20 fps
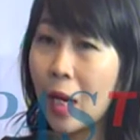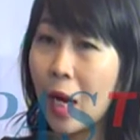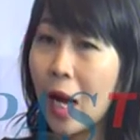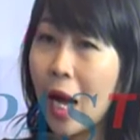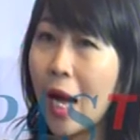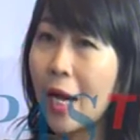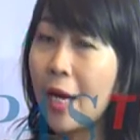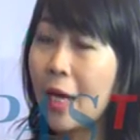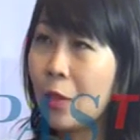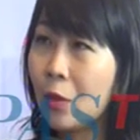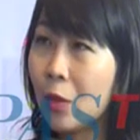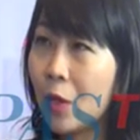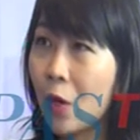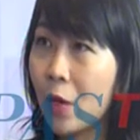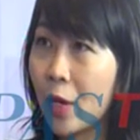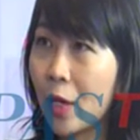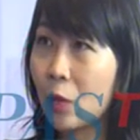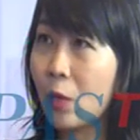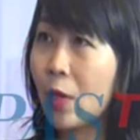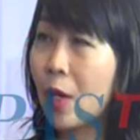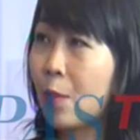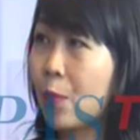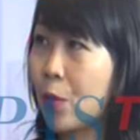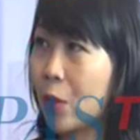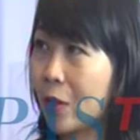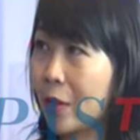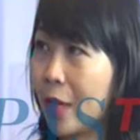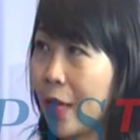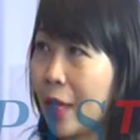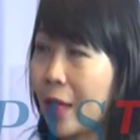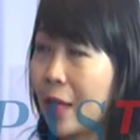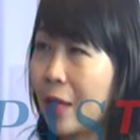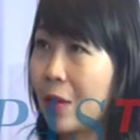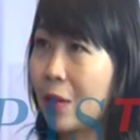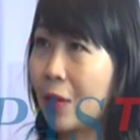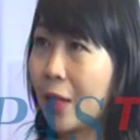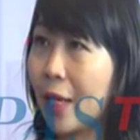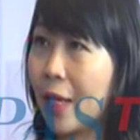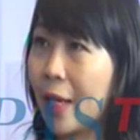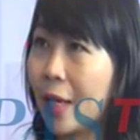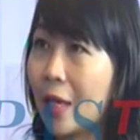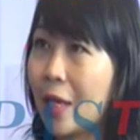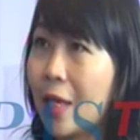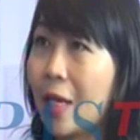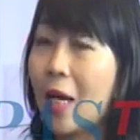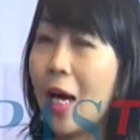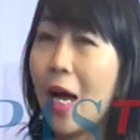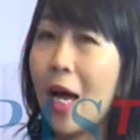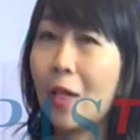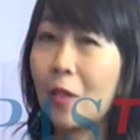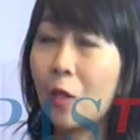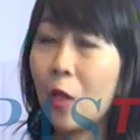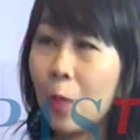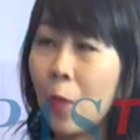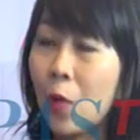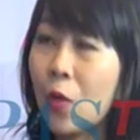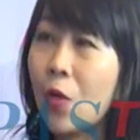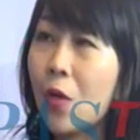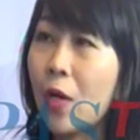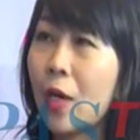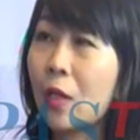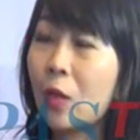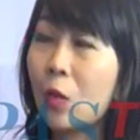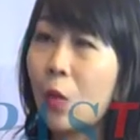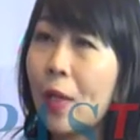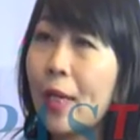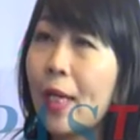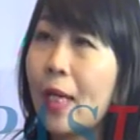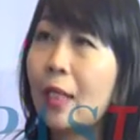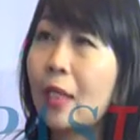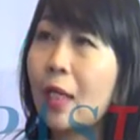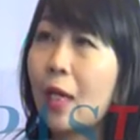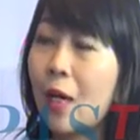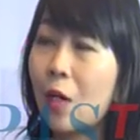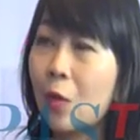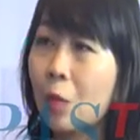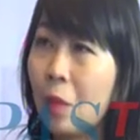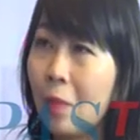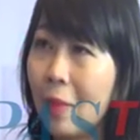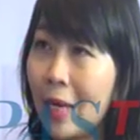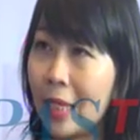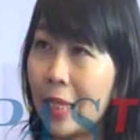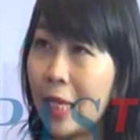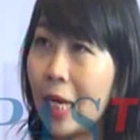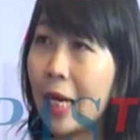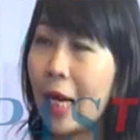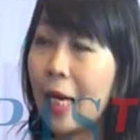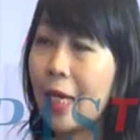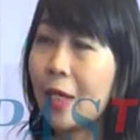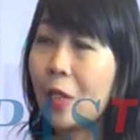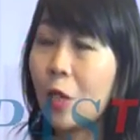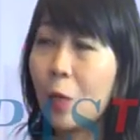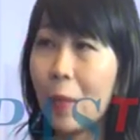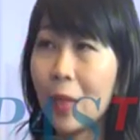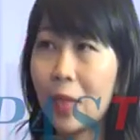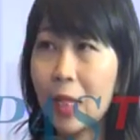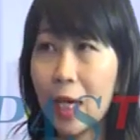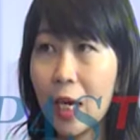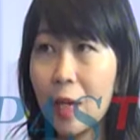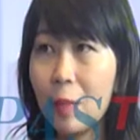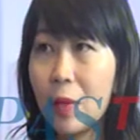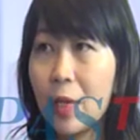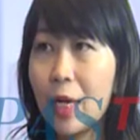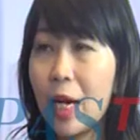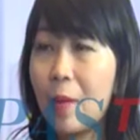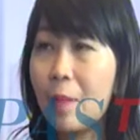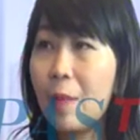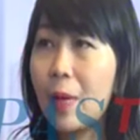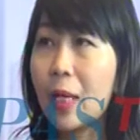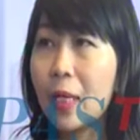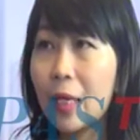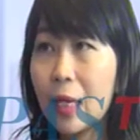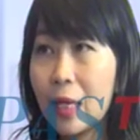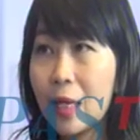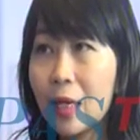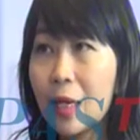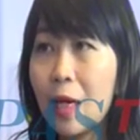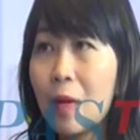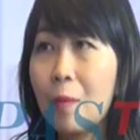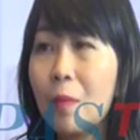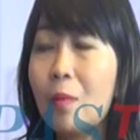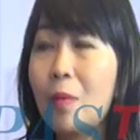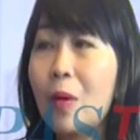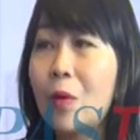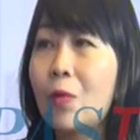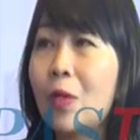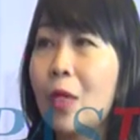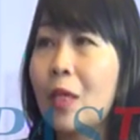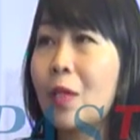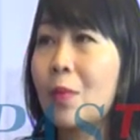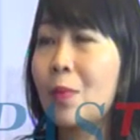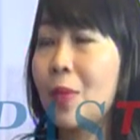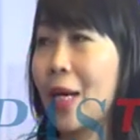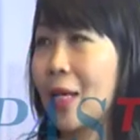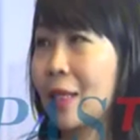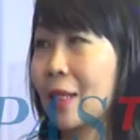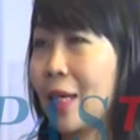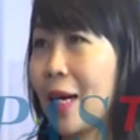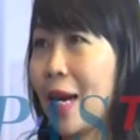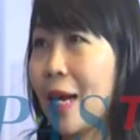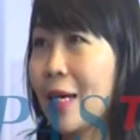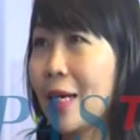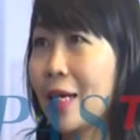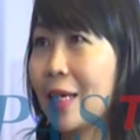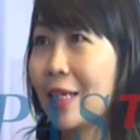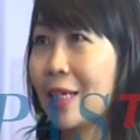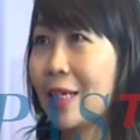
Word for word: ada juga orang tua yang protek Oke, okay. ataupun orang tua yang terlalu memanjakan itu pasti akan berdampak ke pembangunan karakter anak.